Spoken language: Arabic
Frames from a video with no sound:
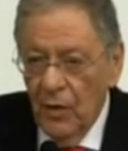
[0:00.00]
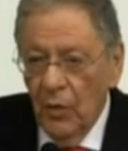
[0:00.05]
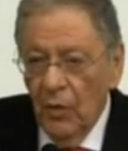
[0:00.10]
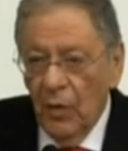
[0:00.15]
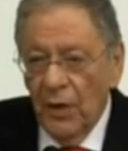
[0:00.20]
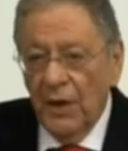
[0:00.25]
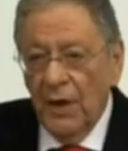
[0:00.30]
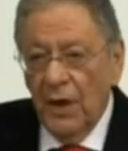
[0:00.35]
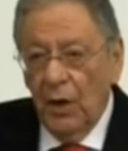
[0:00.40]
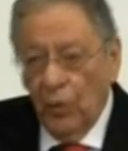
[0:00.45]

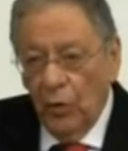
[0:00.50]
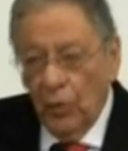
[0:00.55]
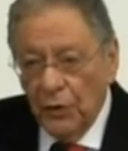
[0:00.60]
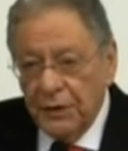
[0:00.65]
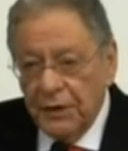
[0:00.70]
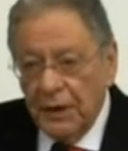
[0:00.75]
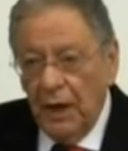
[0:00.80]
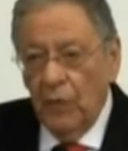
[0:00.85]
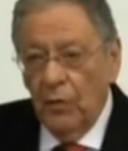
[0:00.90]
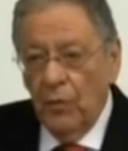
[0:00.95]
وأنا
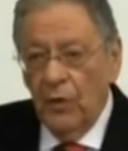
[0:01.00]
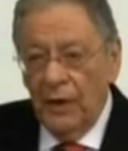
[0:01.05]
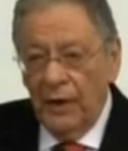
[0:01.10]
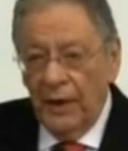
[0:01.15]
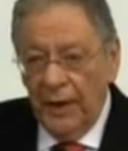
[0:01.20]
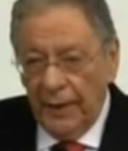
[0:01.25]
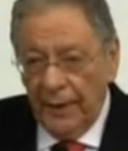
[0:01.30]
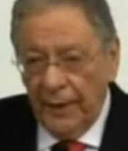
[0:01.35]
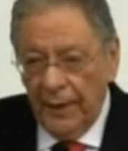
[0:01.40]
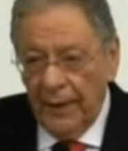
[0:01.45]
قلتها
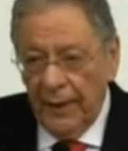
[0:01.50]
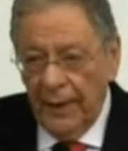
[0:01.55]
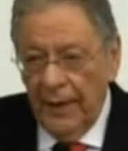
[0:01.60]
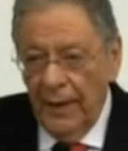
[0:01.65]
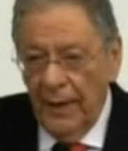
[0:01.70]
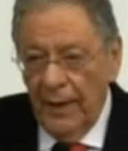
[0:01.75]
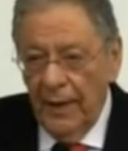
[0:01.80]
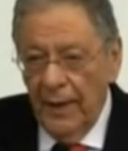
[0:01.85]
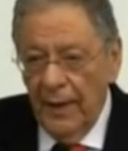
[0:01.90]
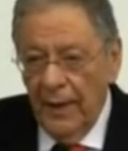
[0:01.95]

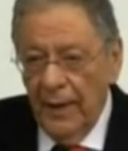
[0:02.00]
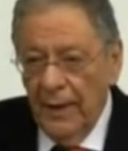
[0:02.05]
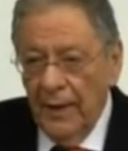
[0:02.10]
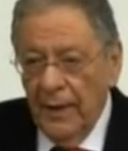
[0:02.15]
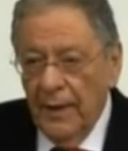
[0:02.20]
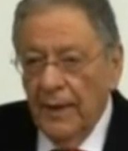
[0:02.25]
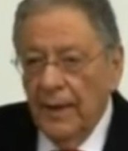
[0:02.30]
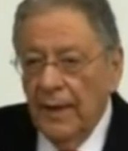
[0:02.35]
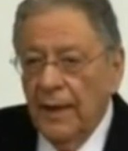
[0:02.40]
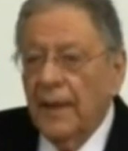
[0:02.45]
ونكررها
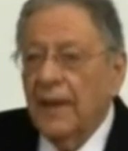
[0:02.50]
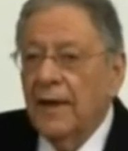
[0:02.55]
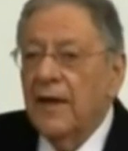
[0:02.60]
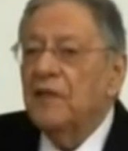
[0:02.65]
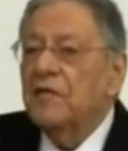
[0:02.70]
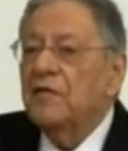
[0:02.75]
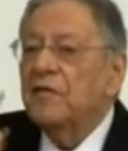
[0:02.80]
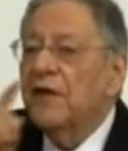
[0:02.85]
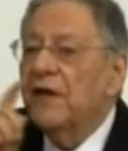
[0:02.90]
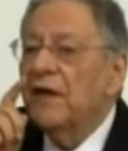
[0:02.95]

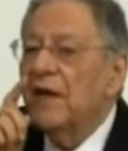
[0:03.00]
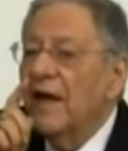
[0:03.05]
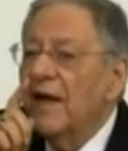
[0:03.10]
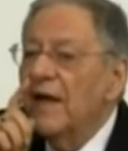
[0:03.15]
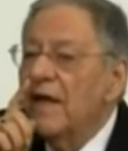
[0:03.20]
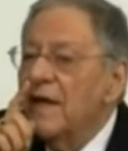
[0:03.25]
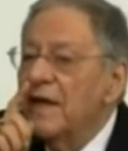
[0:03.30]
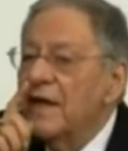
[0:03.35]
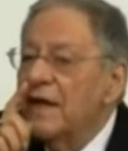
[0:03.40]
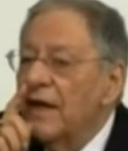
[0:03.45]
اللي في
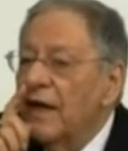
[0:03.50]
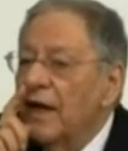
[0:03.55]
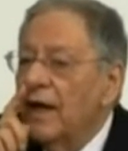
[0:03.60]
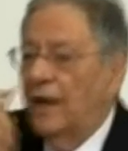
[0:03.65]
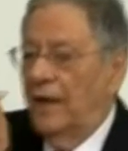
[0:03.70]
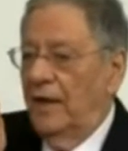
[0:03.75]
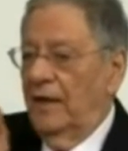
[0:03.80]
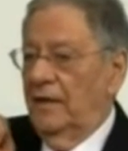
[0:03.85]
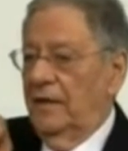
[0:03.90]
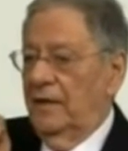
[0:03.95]
أي ريحة
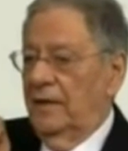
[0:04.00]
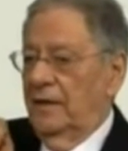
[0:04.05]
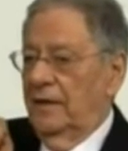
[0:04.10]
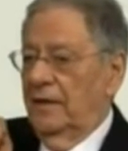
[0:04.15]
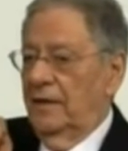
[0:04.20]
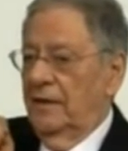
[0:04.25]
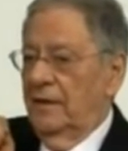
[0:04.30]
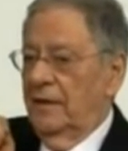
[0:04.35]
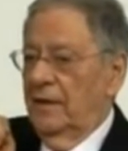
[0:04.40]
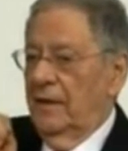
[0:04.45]

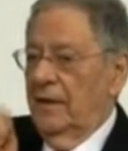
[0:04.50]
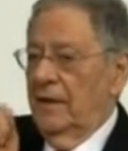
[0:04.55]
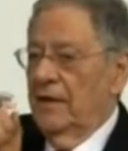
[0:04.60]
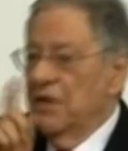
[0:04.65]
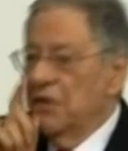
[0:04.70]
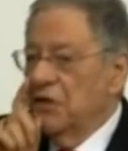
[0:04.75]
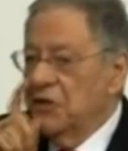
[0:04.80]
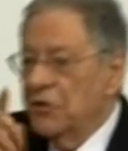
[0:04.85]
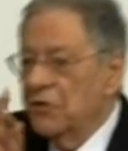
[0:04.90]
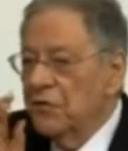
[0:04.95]

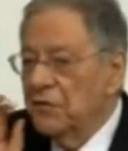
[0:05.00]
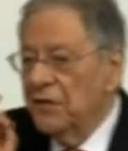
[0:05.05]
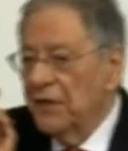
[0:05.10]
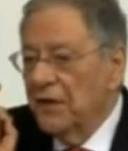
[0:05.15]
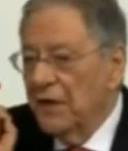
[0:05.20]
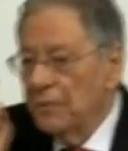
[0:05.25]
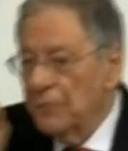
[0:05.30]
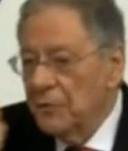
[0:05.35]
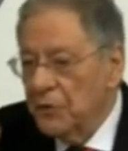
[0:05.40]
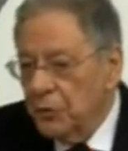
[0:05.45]
اللي نشم
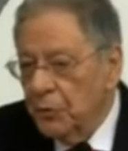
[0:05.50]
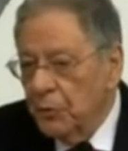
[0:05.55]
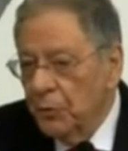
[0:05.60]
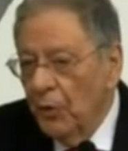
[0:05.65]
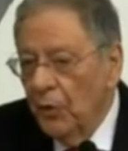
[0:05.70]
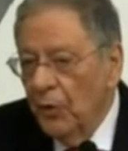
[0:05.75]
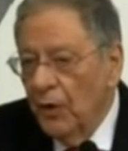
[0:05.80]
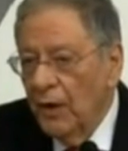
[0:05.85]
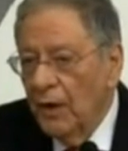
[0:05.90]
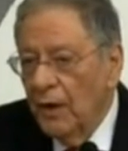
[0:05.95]
فيه
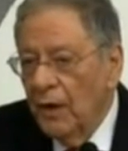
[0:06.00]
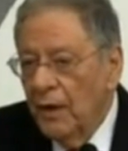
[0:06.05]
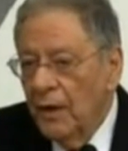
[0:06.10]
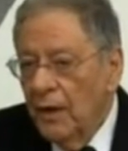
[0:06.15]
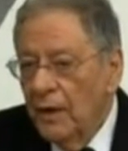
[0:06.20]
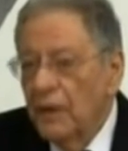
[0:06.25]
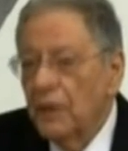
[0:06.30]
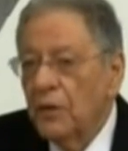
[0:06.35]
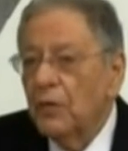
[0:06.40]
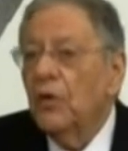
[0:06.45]
مشبوه
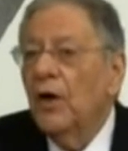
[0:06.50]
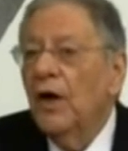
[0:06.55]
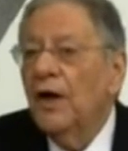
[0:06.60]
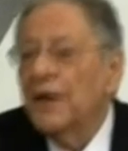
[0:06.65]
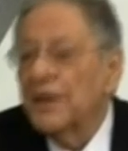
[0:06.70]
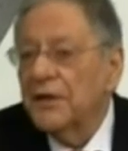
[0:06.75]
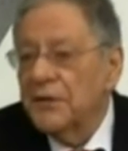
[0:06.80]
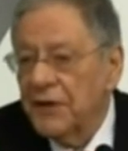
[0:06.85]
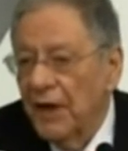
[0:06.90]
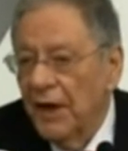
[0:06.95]
يكون
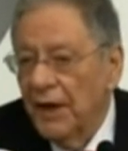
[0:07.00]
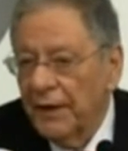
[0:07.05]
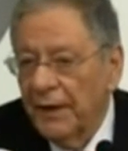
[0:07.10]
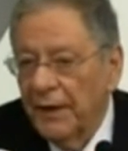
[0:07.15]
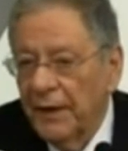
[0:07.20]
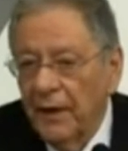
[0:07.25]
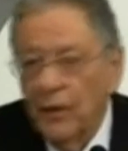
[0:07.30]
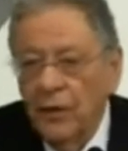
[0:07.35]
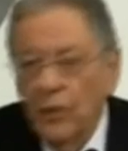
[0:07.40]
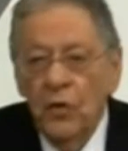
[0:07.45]
عليه
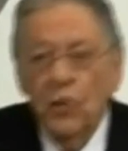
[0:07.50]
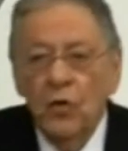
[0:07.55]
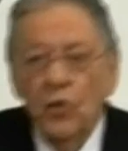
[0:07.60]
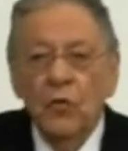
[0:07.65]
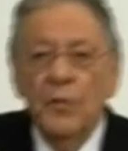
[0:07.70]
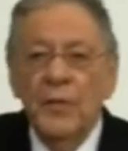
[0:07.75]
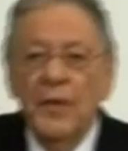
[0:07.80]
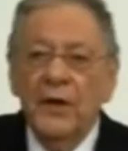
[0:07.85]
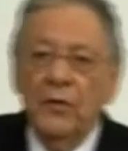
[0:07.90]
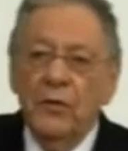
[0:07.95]
تحقيق
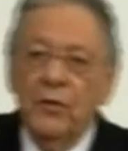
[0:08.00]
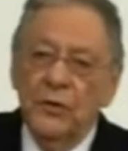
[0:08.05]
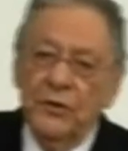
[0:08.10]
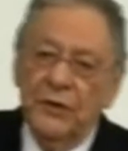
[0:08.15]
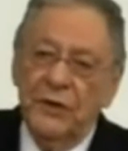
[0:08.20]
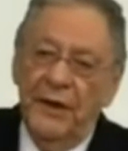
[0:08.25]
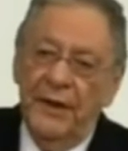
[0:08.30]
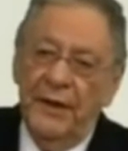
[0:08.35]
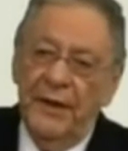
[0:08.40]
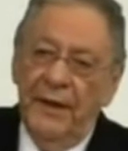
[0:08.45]
وما يكونش
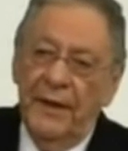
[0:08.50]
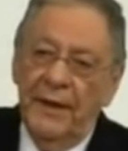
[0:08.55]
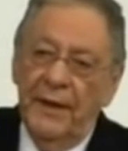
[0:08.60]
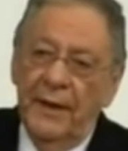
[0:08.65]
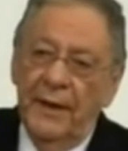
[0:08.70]
يعني